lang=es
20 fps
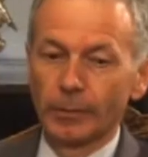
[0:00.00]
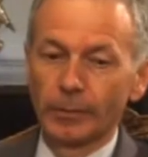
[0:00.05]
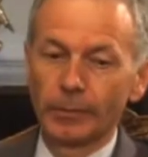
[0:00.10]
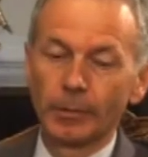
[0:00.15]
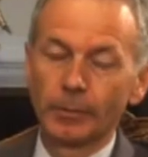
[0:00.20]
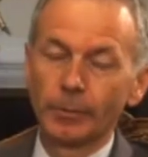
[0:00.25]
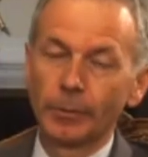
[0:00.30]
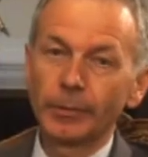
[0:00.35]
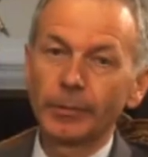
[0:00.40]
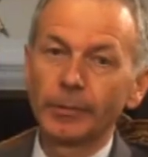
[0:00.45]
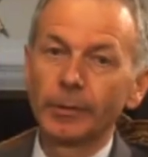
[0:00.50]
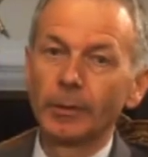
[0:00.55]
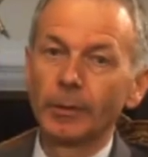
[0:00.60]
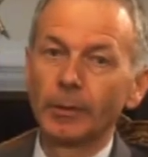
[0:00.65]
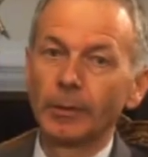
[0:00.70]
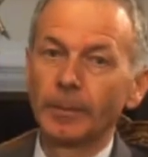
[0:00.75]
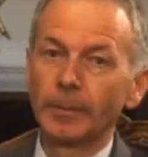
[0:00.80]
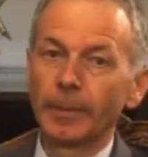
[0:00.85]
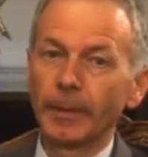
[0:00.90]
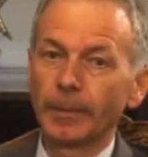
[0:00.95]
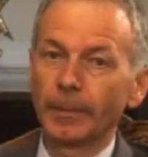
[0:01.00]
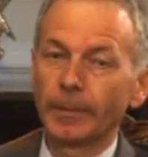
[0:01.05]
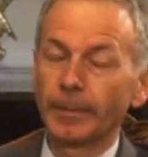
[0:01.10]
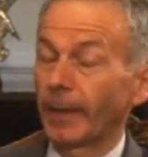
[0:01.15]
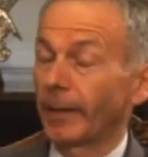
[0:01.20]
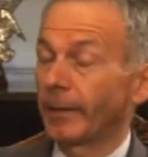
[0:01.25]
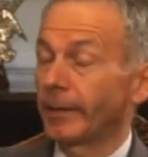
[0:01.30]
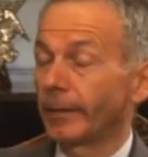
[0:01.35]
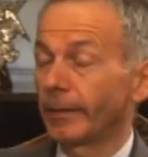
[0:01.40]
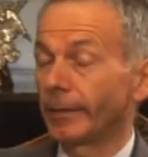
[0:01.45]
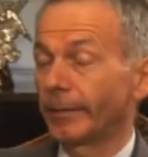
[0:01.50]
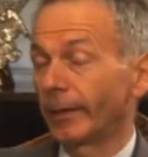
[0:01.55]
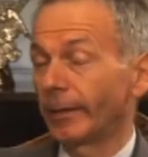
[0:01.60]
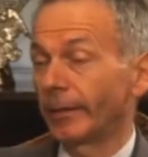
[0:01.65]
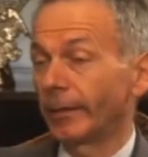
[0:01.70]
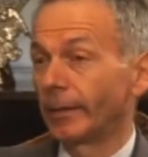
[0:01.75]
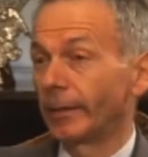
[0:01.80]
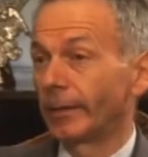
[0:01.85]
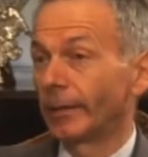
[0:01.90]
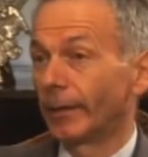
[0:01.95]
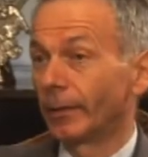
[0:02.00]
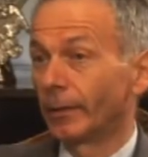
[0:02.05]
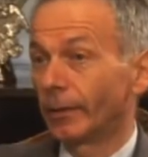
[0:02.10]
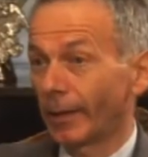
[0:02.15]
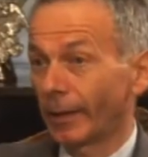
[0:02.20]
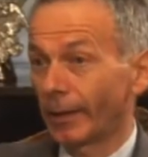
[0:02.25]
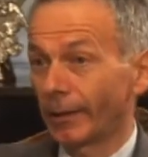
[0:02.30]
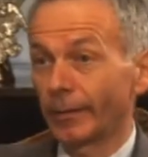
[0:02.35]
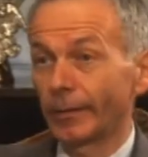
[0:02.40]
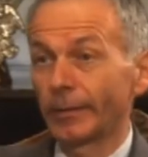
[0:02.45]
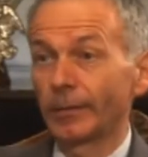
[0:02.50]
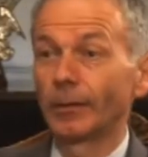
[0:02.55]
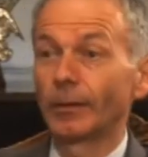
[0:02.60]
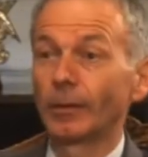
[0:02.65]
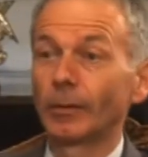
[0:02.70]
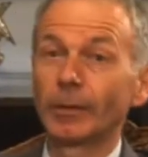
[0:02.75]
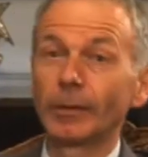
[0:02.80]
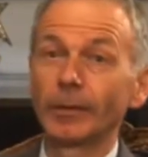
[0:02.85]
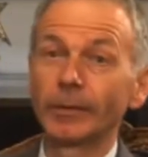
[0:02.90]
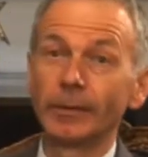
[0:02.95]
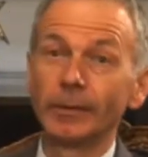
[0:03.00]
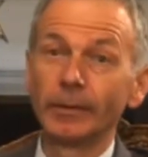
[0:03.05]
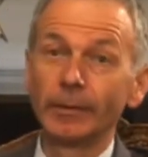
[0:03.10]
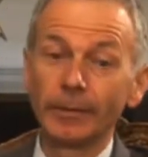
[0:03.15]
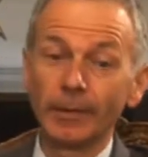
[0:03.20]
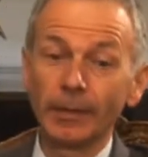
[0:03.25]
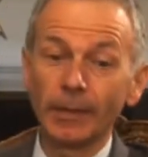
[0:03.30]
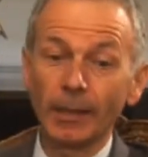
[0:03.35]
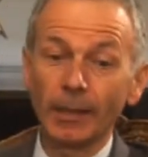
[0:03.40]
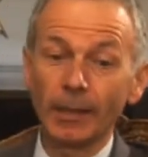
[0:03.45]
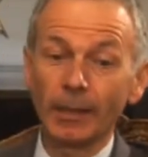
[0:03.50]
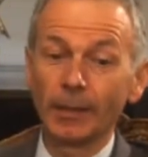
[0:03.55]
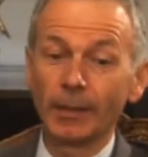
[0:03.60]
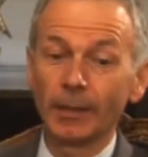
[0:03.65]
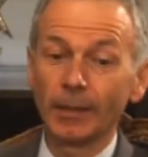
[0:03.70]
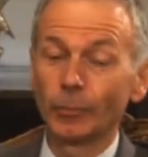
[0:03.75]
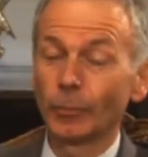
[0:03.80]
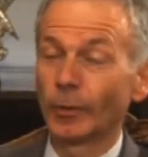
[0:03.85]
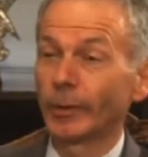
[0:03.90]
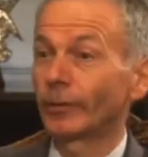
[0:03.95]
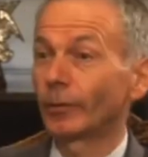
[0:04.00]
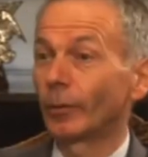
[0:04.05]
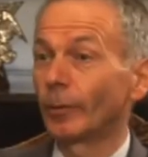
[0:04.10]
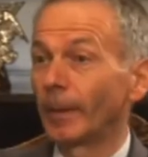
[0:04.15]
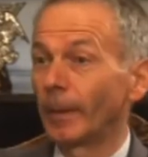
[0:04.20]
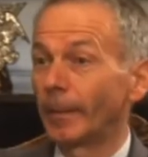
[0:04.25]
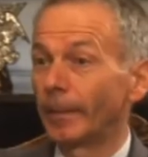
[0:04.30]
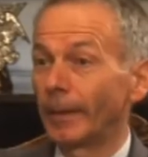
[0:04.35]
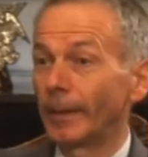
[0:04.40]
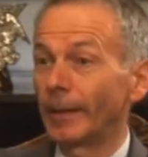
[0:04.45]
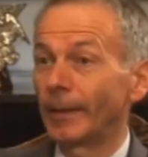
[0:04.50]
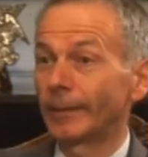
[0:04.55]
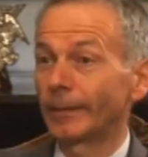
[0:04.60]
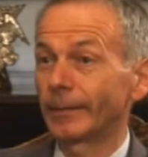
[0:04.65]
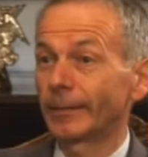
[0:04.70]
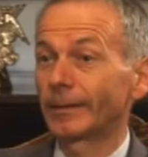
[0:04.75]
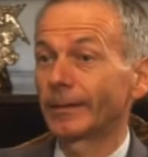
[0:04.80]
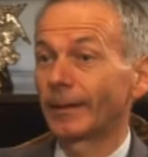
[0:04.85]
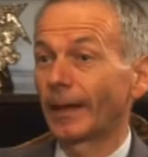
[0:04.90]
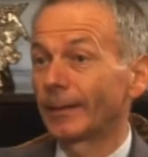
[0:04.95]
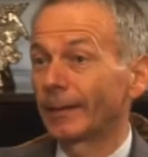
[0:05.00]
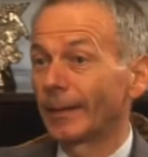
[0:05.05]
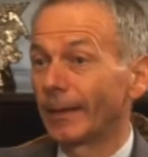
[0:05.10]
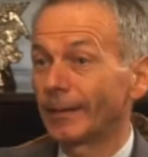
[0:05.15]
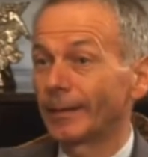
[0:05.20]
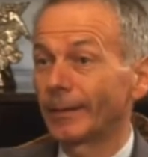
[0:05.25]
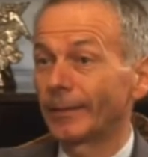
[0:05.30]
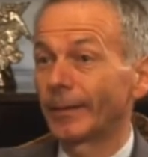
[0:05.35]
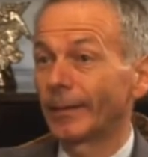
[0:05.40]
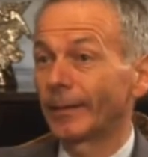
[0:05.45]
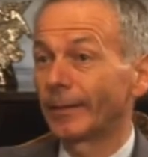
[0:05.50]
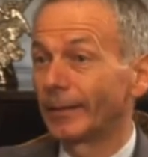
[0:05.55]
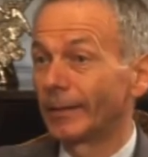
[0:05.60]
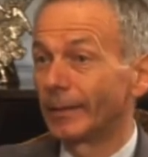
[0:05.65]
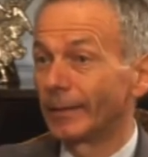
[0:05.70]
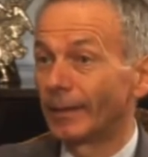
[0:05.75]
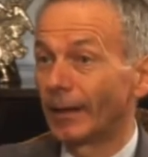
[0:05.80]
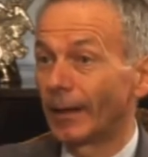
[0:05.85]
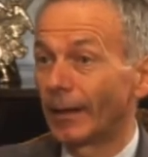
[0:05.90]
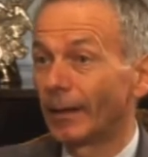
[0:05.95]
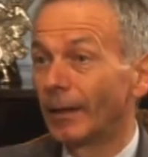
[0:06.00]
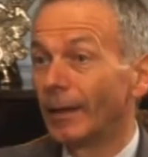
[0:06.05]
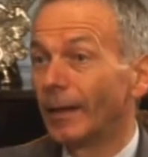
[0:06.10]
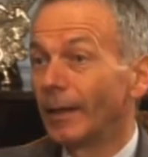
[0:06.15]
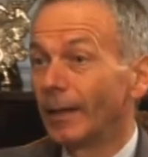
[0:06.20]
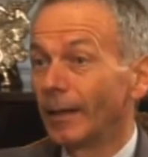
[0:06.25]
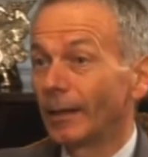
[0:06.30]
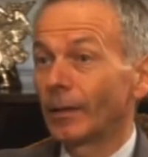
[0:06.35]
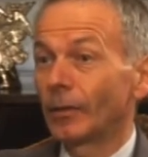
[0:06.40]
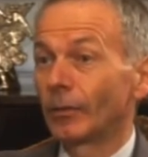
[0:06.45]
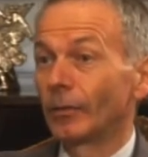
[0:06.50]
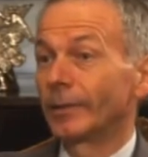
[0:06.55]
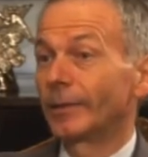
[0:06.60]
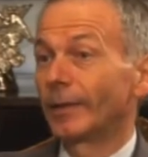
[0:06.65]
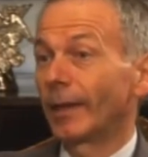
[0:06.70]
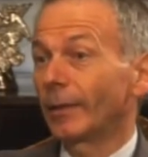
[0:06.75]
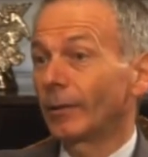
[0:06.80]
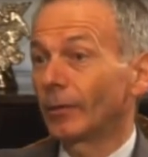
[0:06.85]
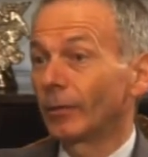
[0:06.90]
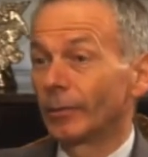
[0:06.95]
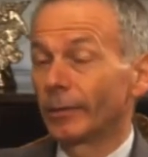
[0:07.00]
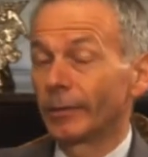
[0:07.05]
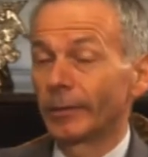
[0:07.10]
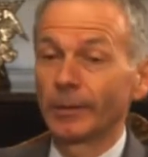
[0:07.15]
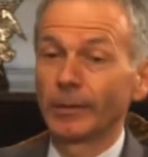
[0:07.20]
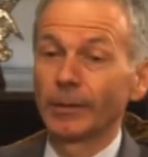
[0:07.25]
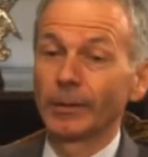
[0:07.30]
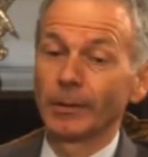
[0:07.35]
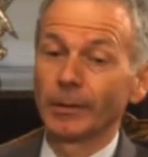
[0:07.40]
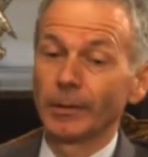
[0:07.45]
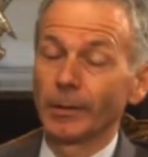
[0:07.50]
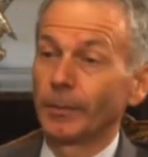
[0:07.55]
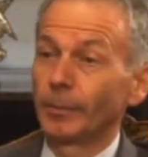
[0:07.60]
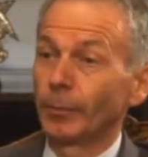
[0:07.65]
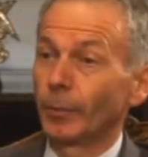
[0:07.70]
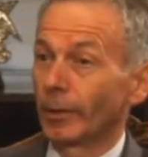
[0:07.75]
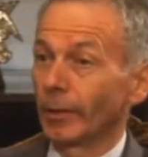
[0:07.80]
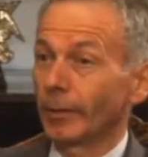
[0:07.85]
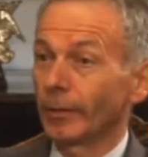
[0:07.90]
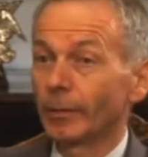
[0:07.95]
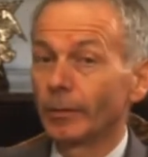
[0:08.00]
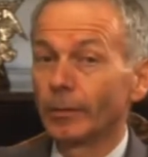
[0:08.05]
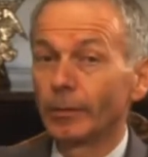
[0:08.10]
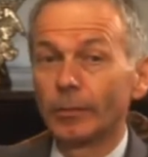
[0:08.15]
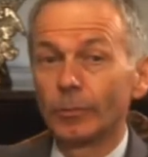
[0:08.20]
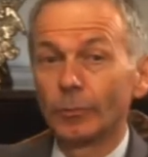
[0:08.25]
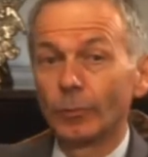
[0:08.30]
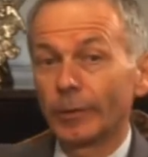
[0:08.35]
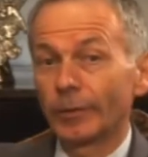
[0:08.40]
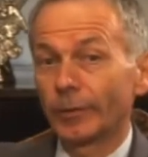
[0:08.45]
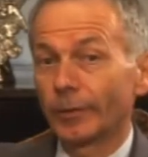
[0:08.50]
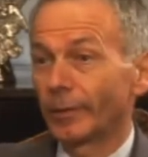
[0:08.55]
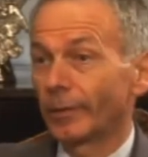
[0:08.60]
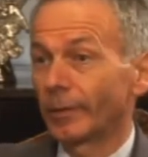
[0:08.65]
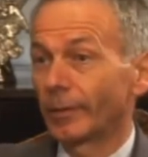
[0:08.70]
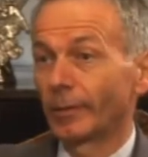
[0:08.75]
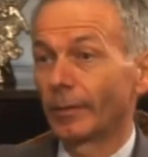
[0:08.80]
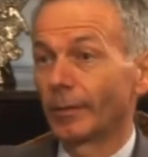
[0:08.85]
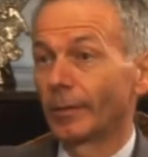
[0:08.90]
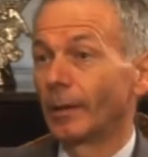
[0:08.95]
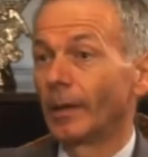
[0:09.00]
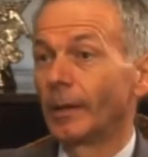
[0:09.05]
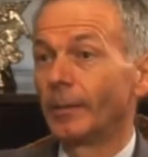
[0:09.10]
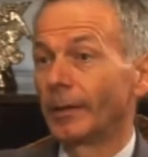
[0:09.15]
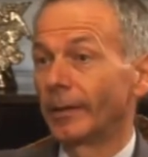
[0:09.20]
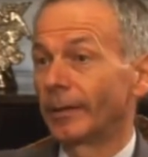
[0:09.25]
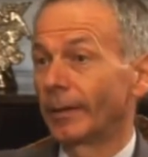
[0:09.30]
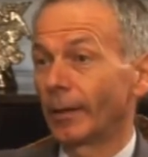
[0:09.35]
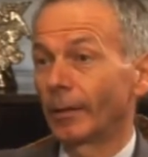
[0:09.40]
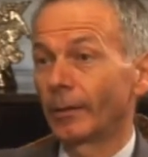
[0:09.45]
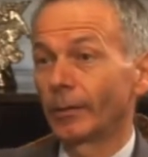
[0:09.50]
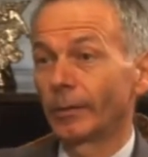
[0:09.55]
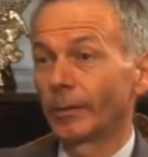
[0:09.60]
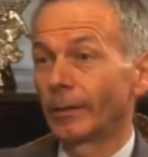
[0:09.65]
somos eh, países facilitadores, eh, lo que significa que nuestro papel es tratar de facilitar contactos eh, y por eso nuestros emisarios